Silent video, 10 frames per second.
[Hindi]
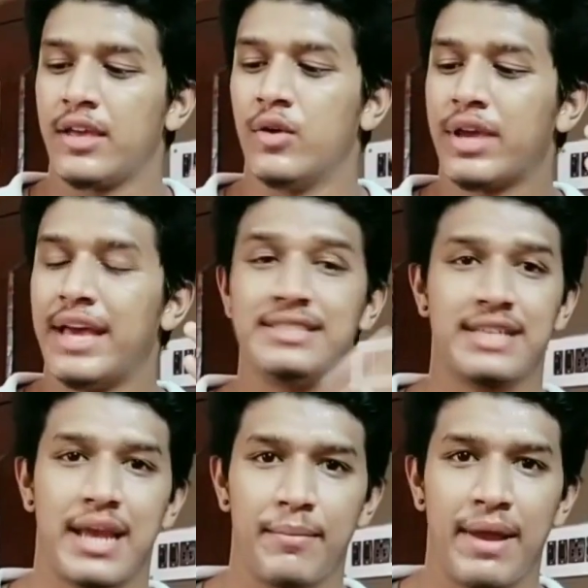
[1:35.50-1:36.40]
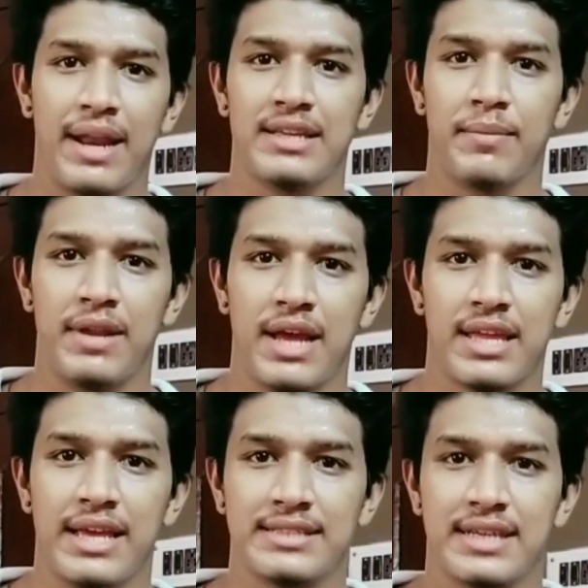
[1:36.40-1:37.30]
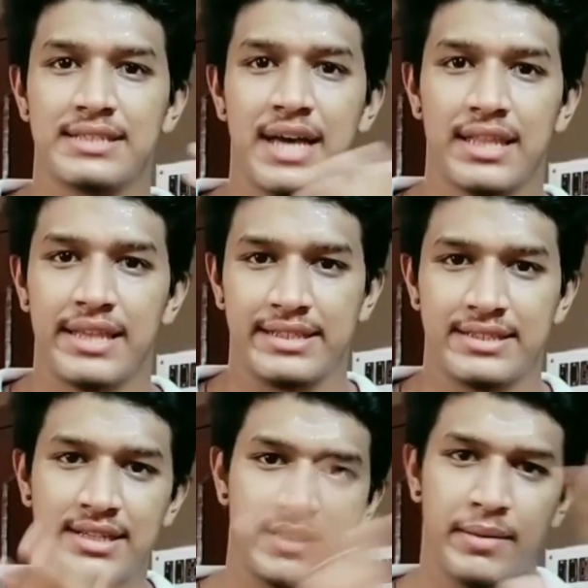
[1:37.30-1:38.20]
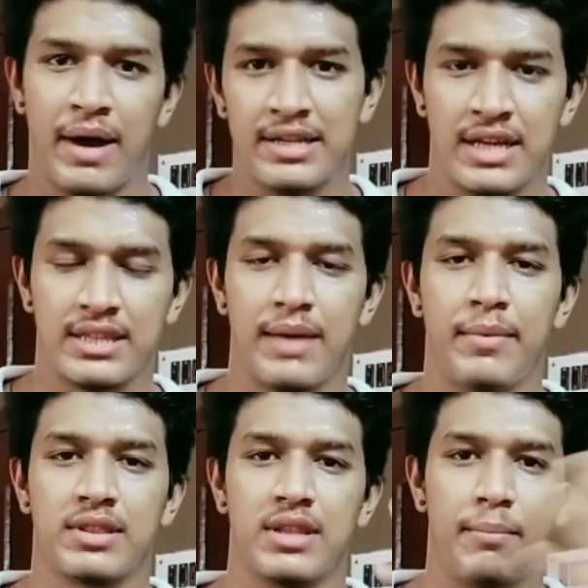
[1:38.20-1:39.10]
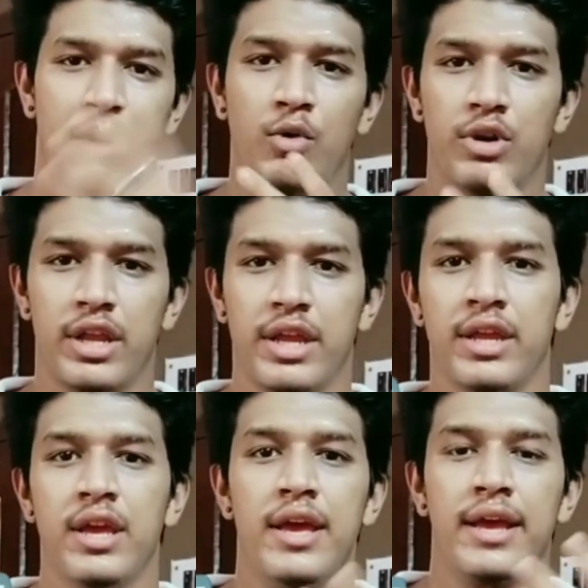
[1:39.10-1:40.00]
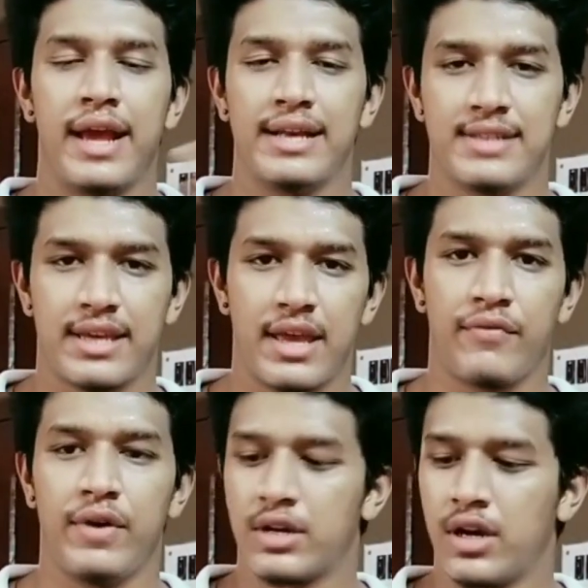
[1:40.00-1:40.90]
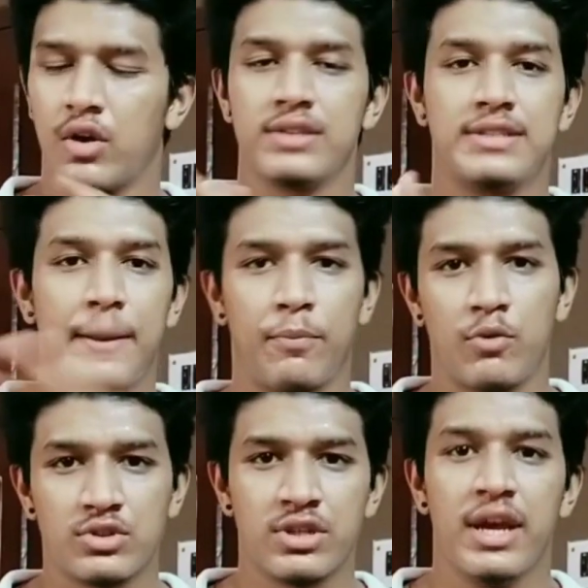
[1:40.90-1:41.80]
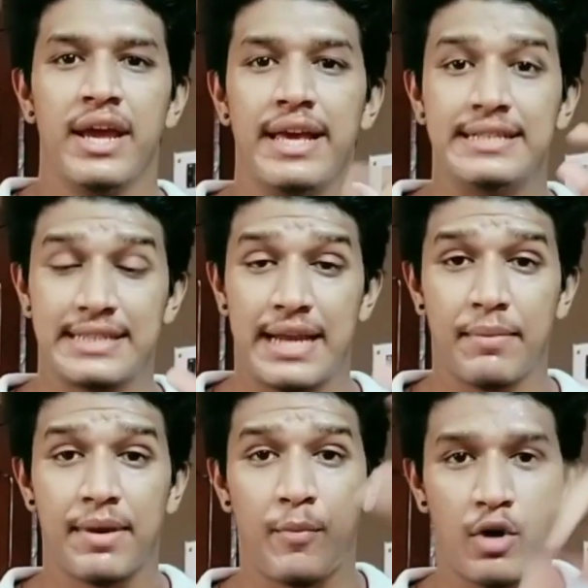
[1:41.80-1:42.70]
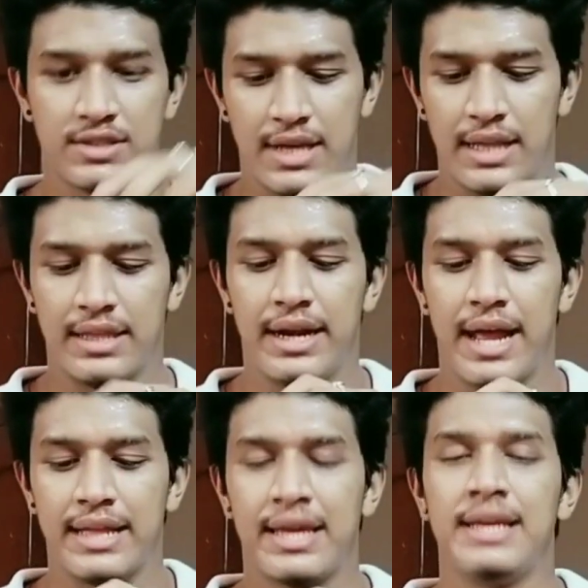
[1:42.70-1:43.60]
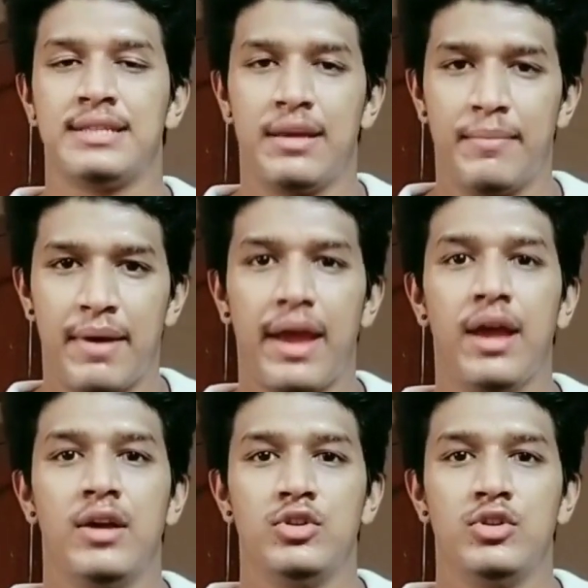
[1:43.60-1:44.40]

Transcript: क्योंकि एच डी कैम मैंने जब लिया था इसके साथ ही एक्सेसरीज सब आ जाता है मतलब माउंटिंग कैसे क्या फिट करोगे सब कुछ एच डी कैम के बॉक्स के अंदर ही रहता है इसलिए मैं